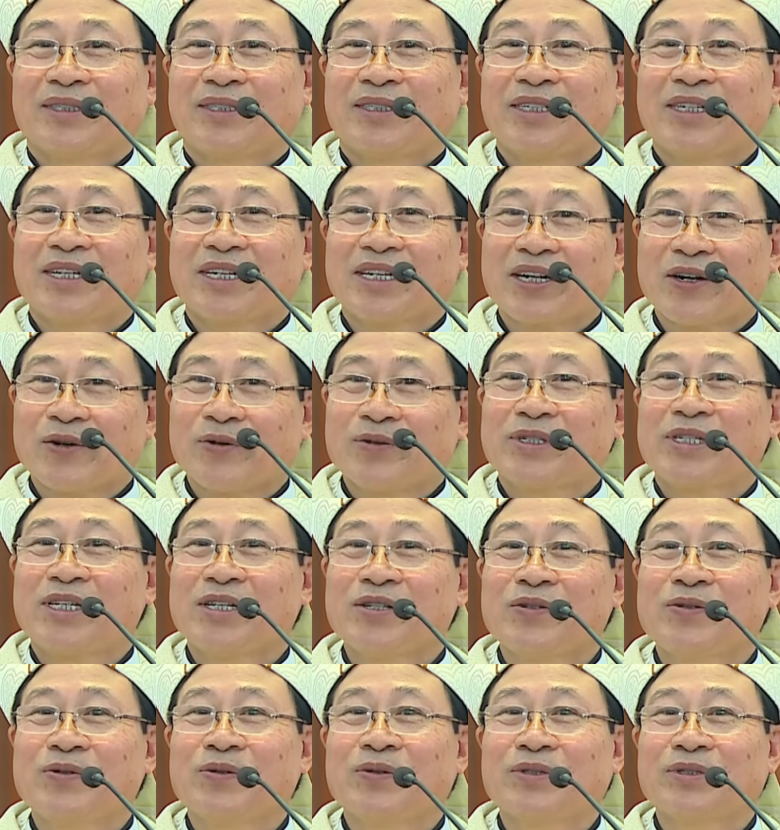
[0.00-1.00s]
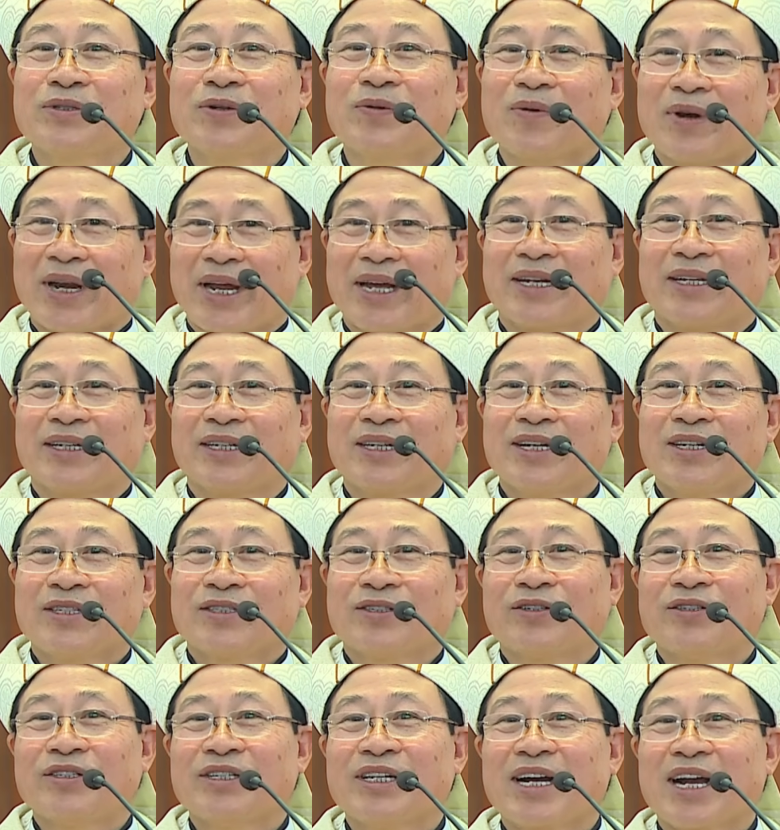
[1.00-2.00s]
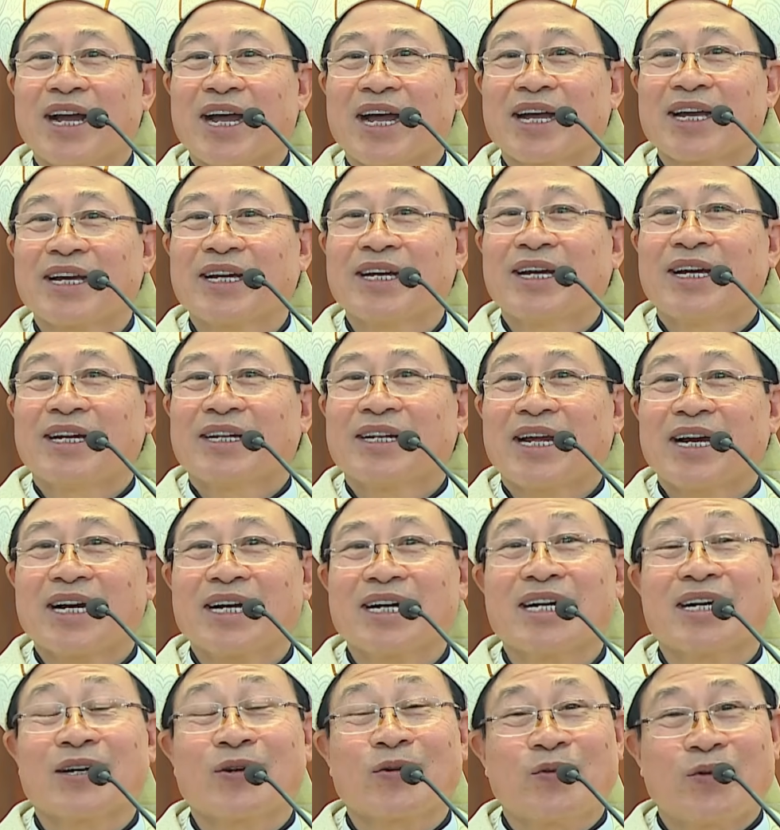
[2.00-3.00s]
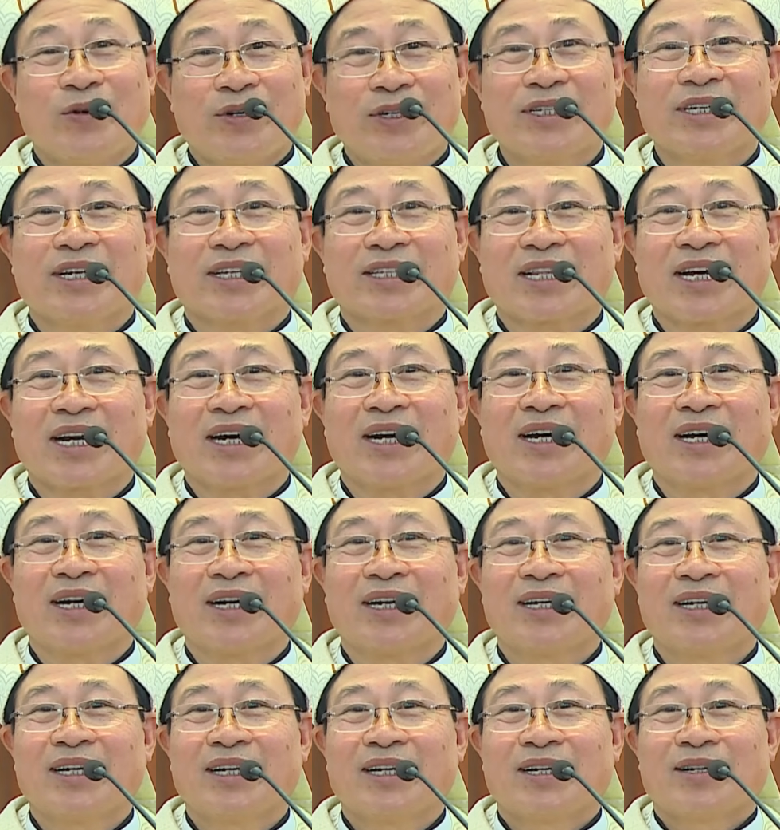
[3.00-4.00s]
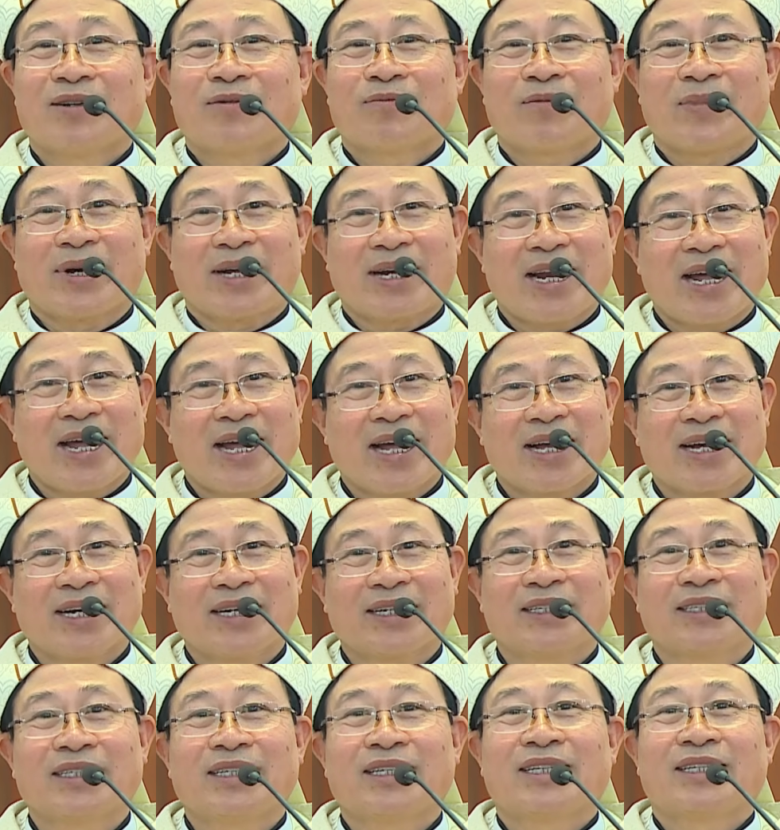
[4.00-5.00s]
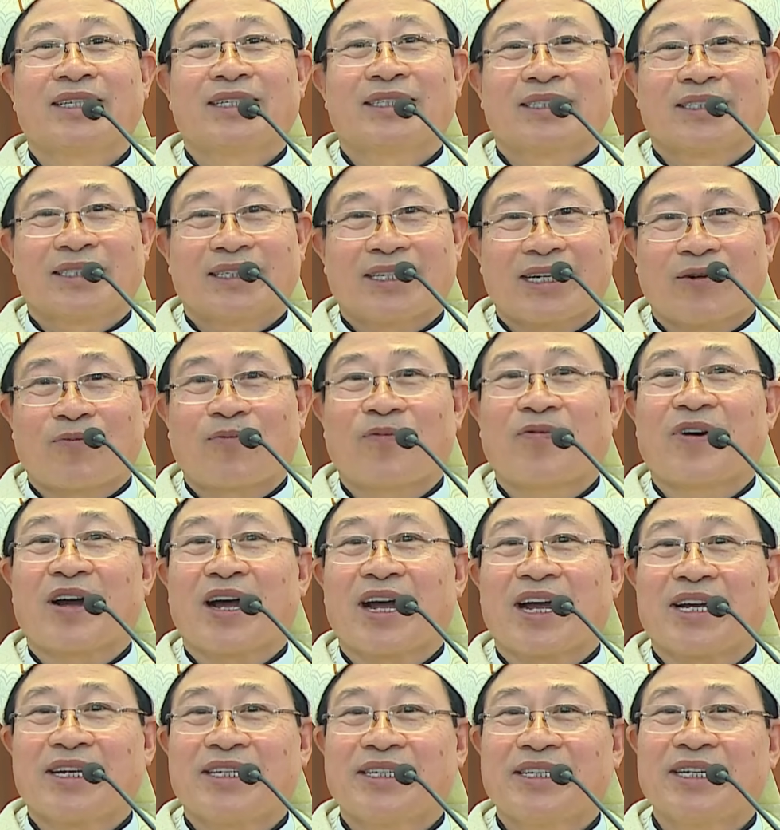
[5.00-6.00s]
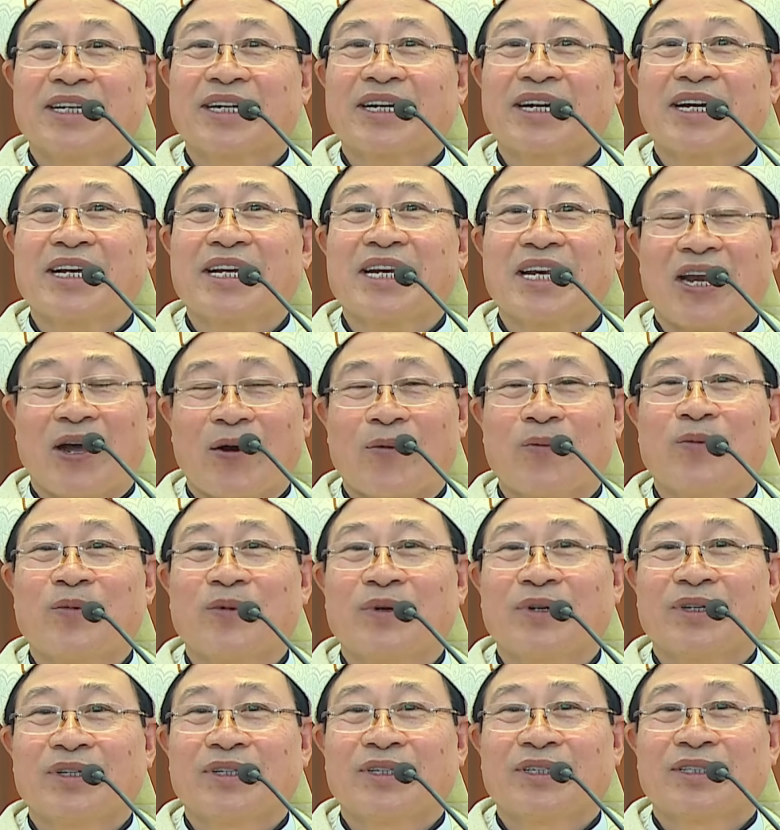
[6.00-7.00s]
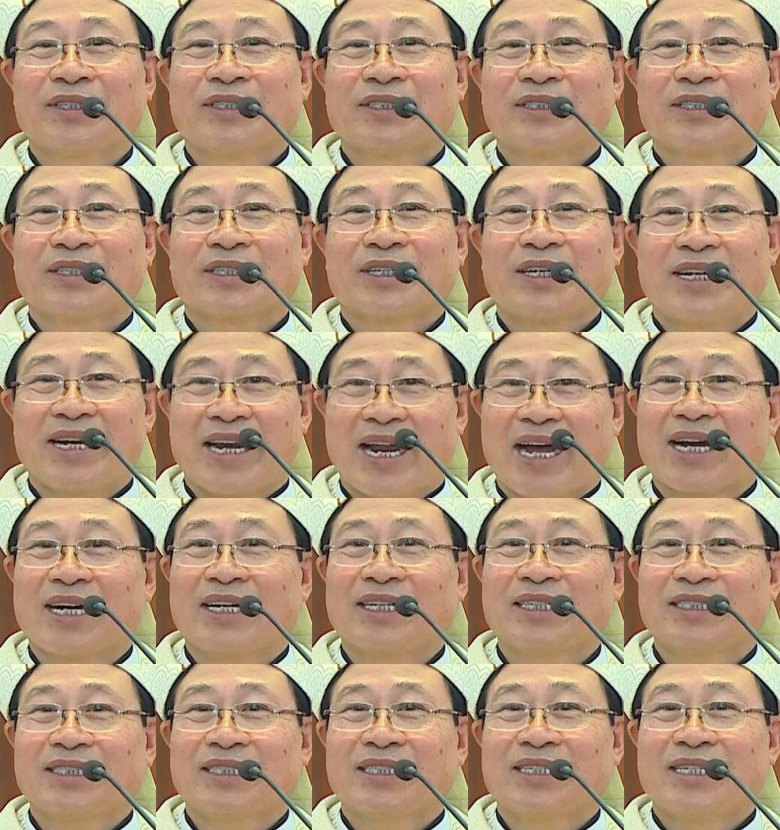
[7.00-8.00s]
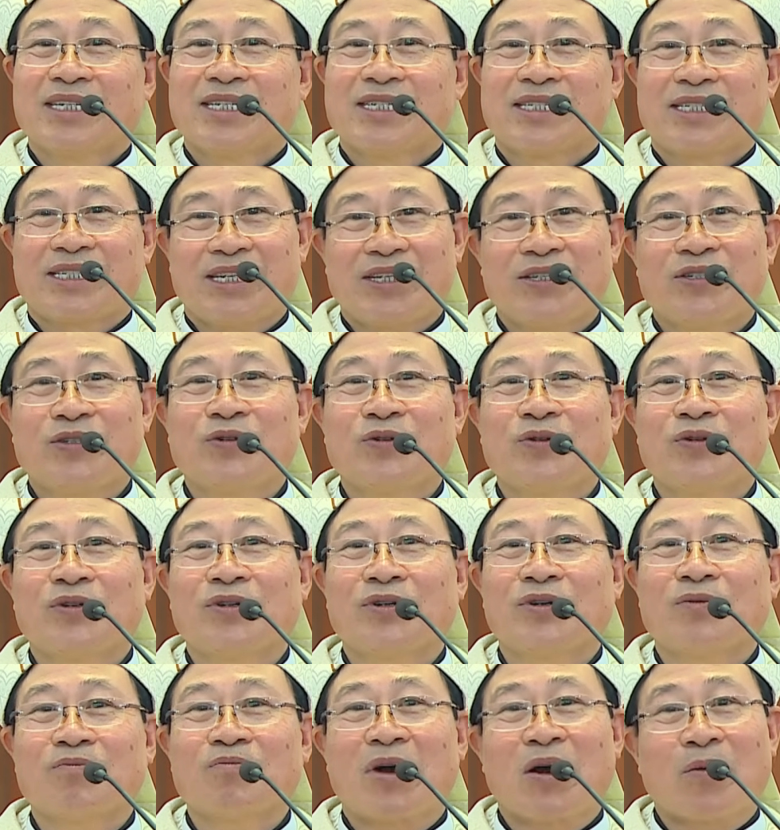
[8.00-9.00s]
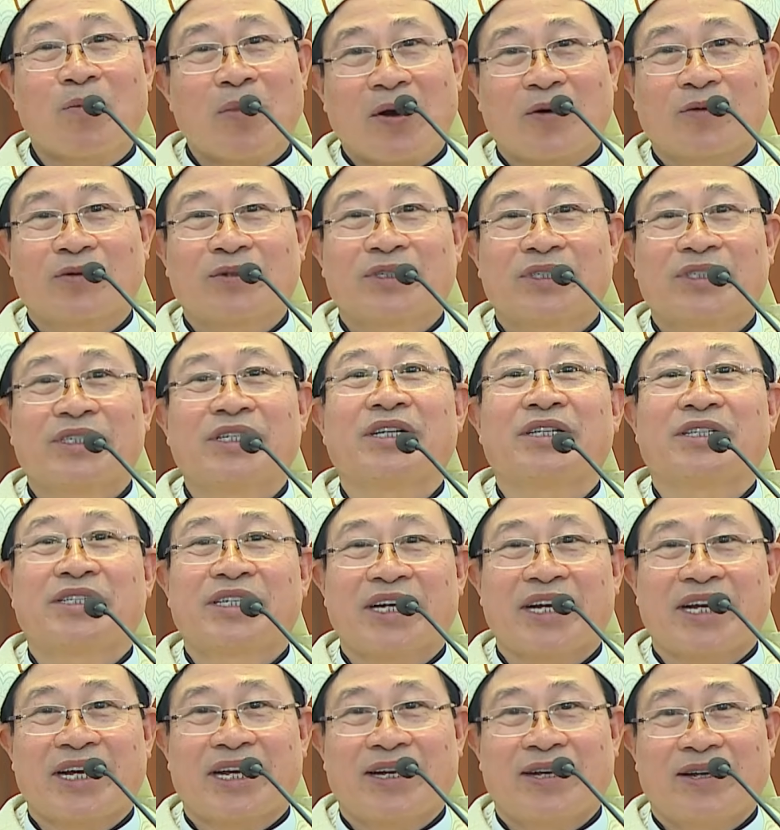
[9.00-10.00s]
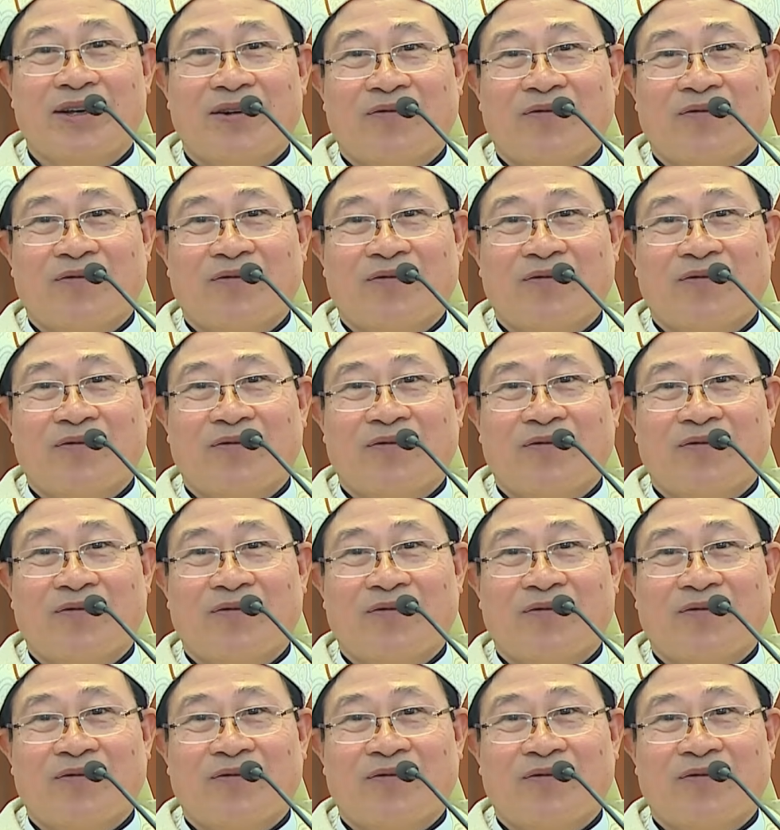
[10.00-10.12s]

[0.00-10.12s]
Nhưng cầu xin Chúa chúc lành cho những ai đang ở cuối nhà thờ mà đang gặp phải những cái nóng, cái nắng. Xin Chúa bao bọc, trở che